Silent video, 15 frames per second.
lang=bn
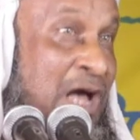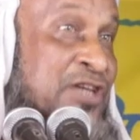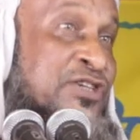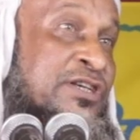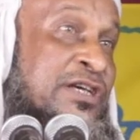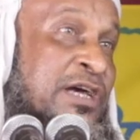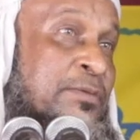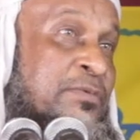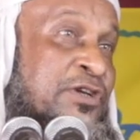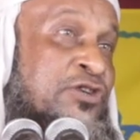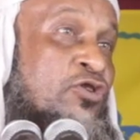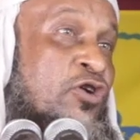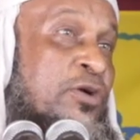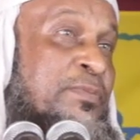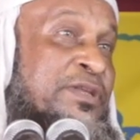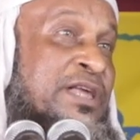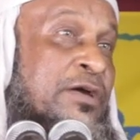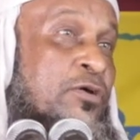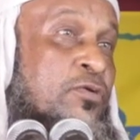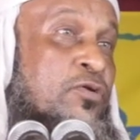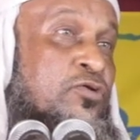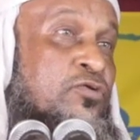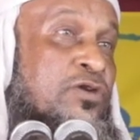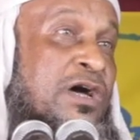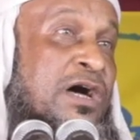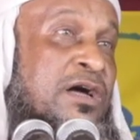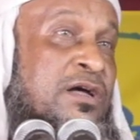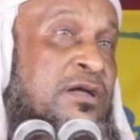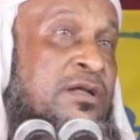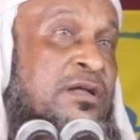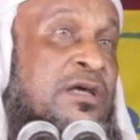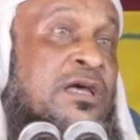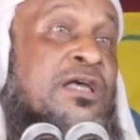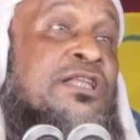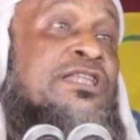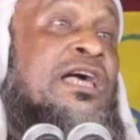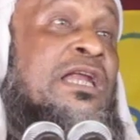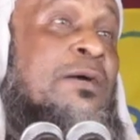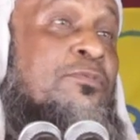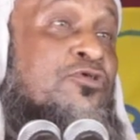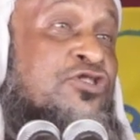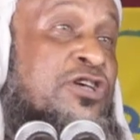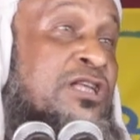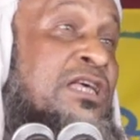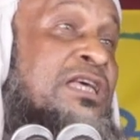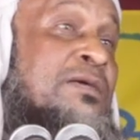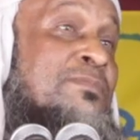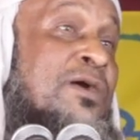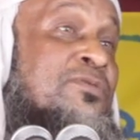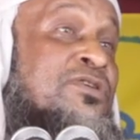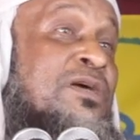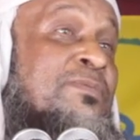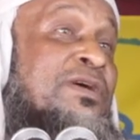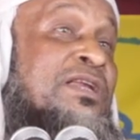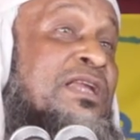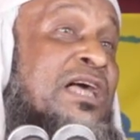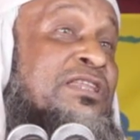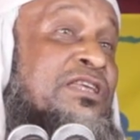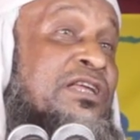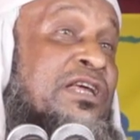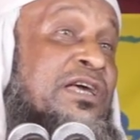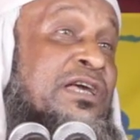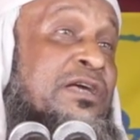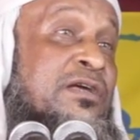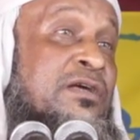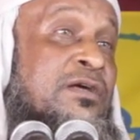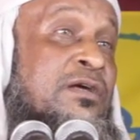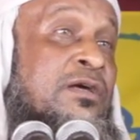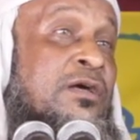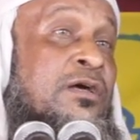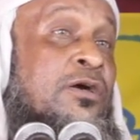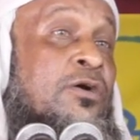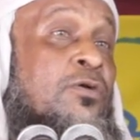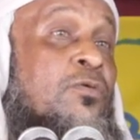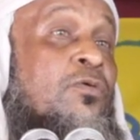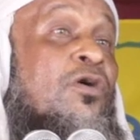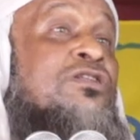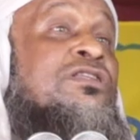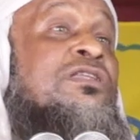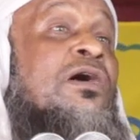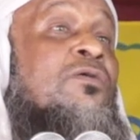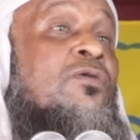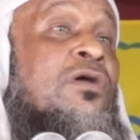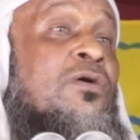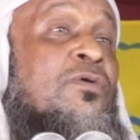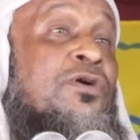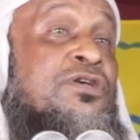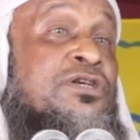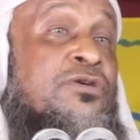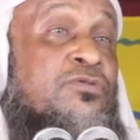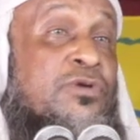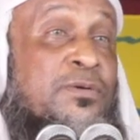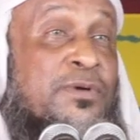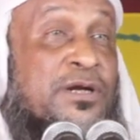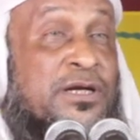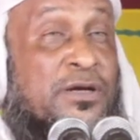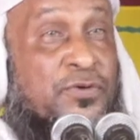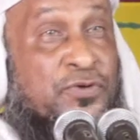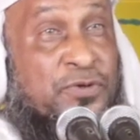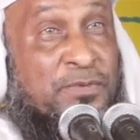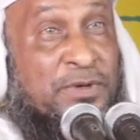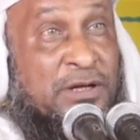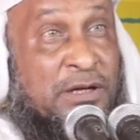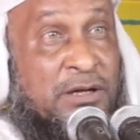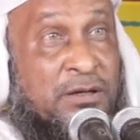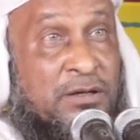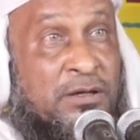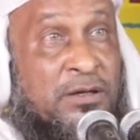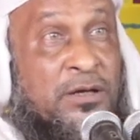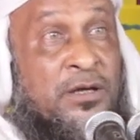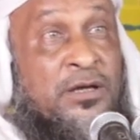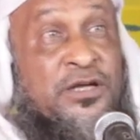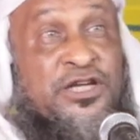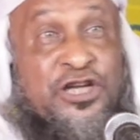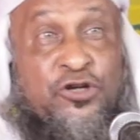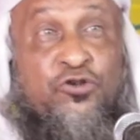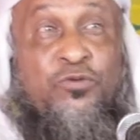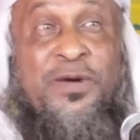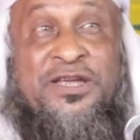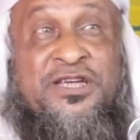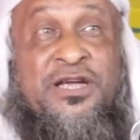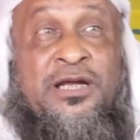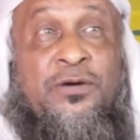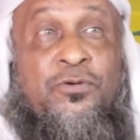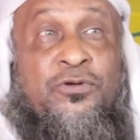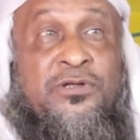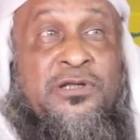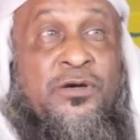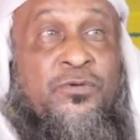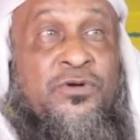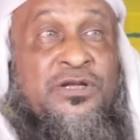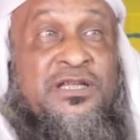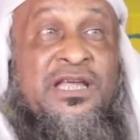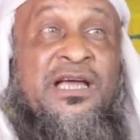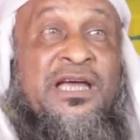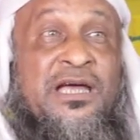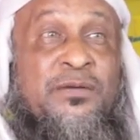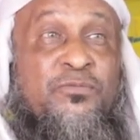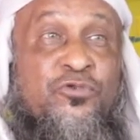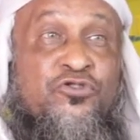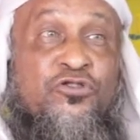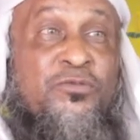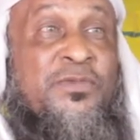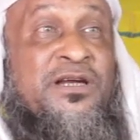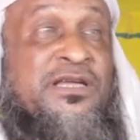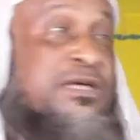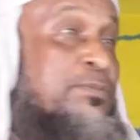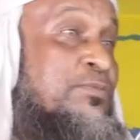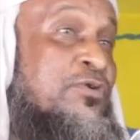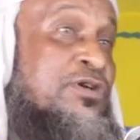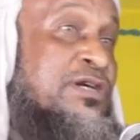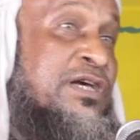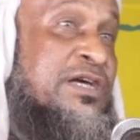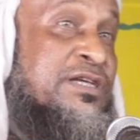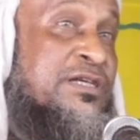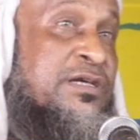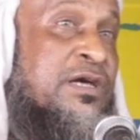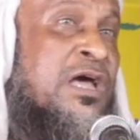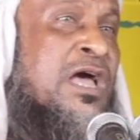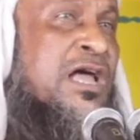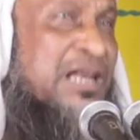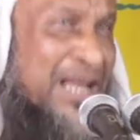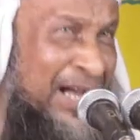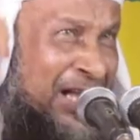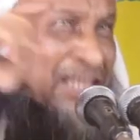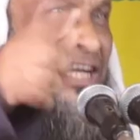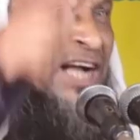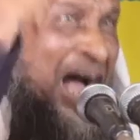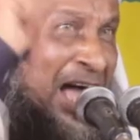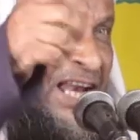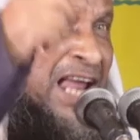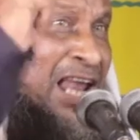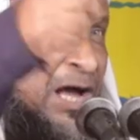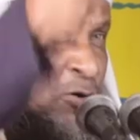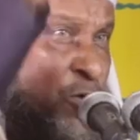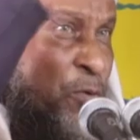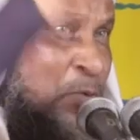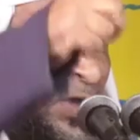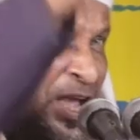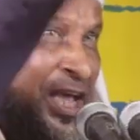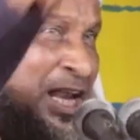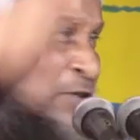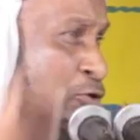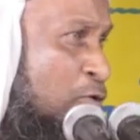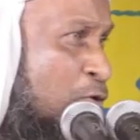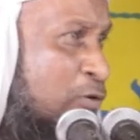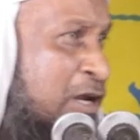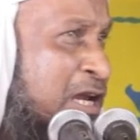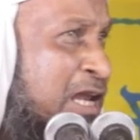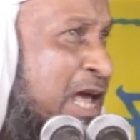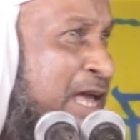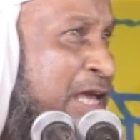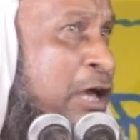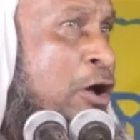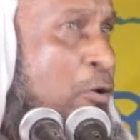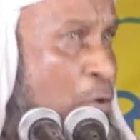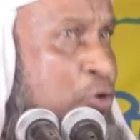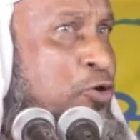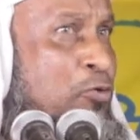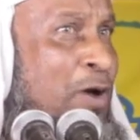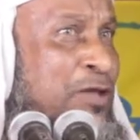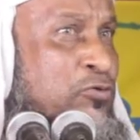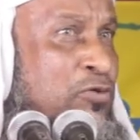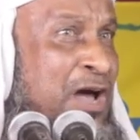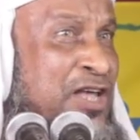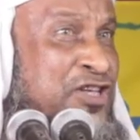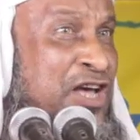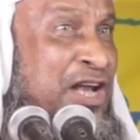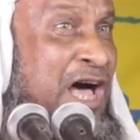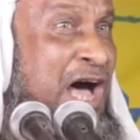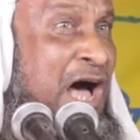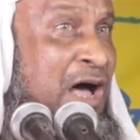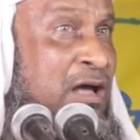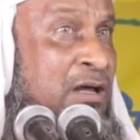আজকে হৃদয় বিদারক ঘটনা তানা মসজিদে ইমাম সাহেবের নাতিরে হত্যা করা হয়েছে দূরে বলেন নওয়াজবিল্লা শিশু বাচ্চাটা হত্যা করছে দেখেন মুসলমান কি পর্যায়ে গেছে লেখাতে কানা লাকু ফি রাসূলিল্লাহি উসওয়াতুল হাসানা